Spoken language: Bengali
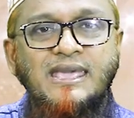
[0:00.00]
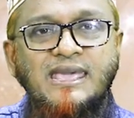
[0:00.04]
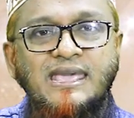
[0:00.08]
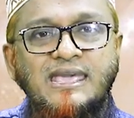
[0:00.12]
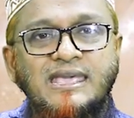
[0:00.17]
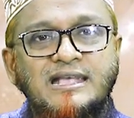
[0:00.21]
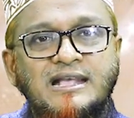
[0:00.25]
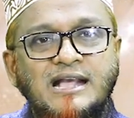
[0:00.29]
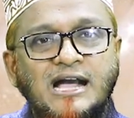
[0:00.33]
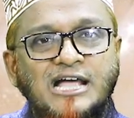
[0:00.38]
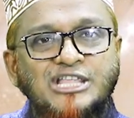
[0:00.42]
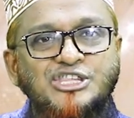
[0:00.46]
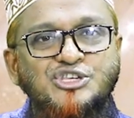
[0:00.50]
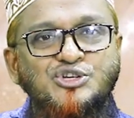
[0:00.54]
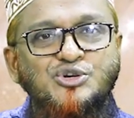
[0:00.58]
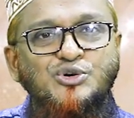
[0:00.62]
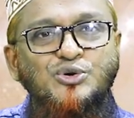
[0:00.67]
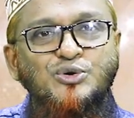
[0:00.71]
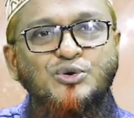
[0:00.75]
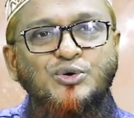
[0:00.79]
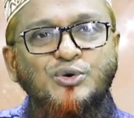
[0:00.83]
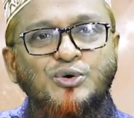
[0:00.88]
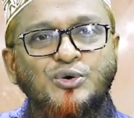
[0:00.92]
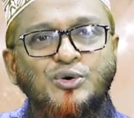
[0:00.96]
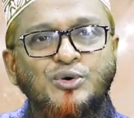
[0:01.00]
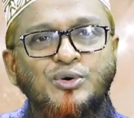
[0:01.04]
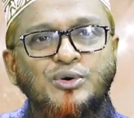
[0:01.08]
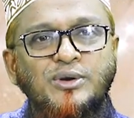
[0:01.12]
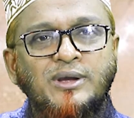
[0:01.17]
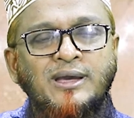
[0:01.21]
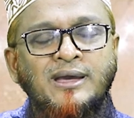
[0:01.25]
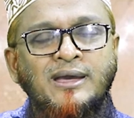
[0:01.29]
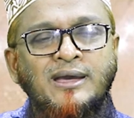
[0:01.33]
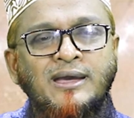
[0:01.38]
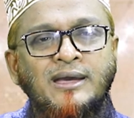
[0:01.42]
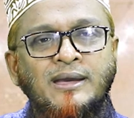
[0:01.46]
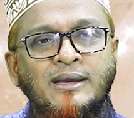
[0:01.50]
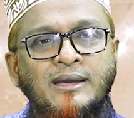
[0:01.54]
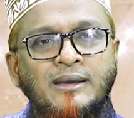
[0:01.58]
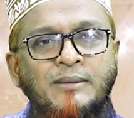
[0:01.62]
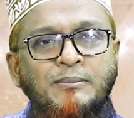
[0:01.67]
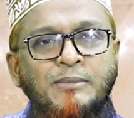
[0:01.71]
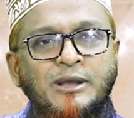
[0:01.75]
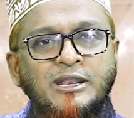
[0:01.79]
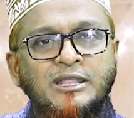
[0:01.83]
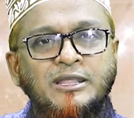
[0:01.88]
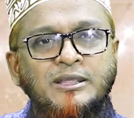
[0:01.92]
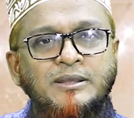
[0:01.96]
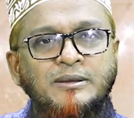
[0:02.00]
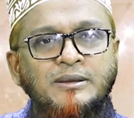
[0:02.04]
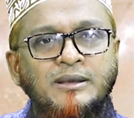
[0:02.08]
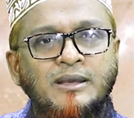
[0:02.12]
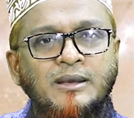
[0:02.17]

এই কাজগুলোর মানে